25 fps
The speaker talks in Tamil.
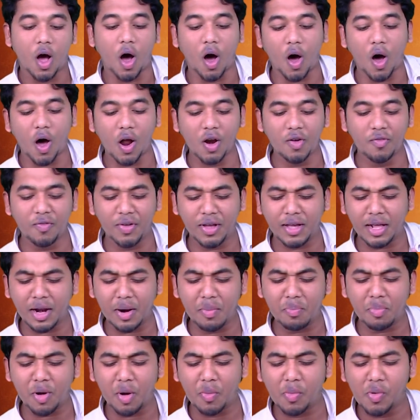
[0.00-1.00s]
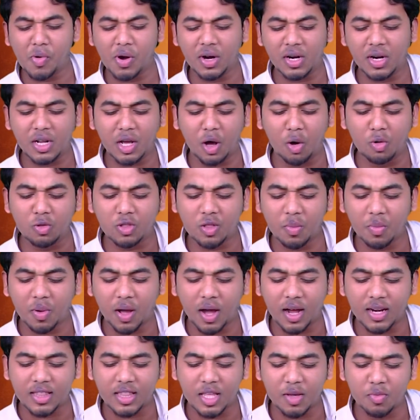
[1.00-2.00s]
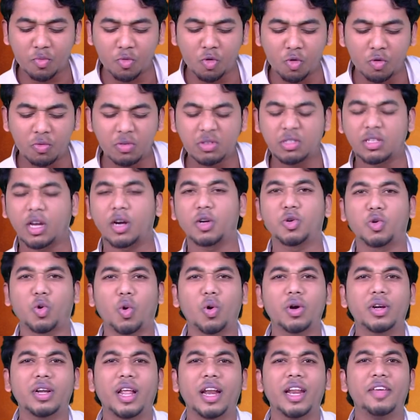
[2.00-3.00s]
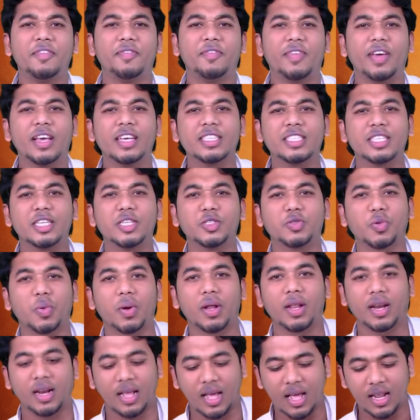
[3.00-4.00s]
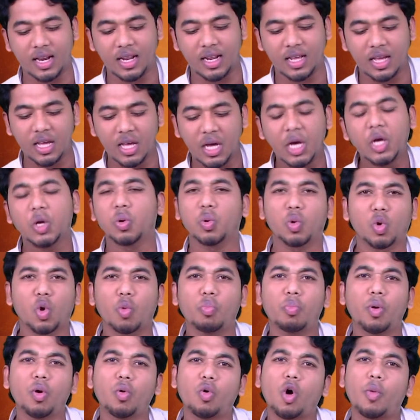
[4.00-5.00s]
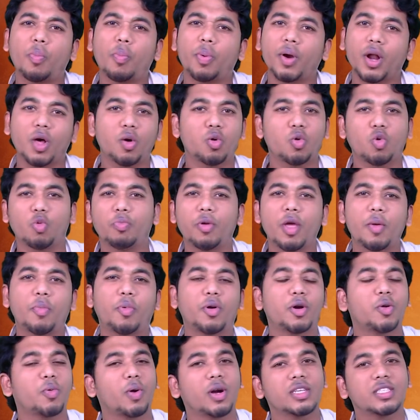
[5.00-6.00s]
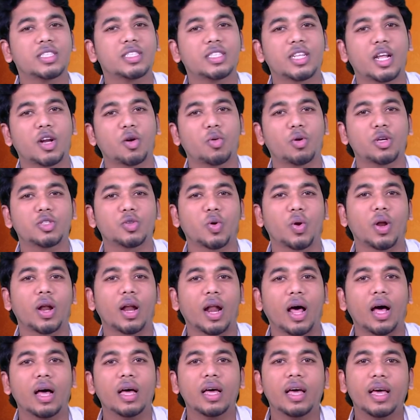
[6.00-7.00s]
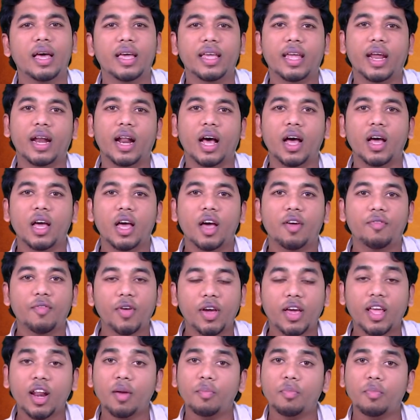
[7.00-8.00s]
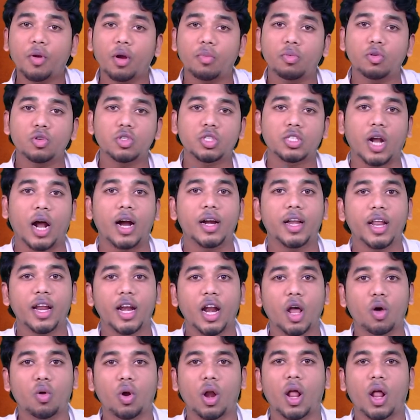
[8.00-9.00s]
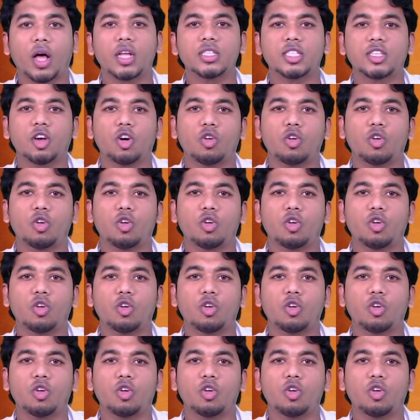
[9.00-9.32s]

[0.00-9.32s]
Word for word: ஆல் விக்ரம் பிரபு அண்ட் கௌதம் கார்த்திக் மூவிஸ் ஆர் டோட்டலி வேஸ்ட்னு சொல்லியிருக்காரு இவர் ரொம்ப ஓப்பனாக ஒரு உண்மையை போட்டு உடச்சிட்டார் கூட சொல்லலாம் ஏன்னா விக்ரம் பிரபு ஸ்டார்டிங்கில் அவர் லான்ச்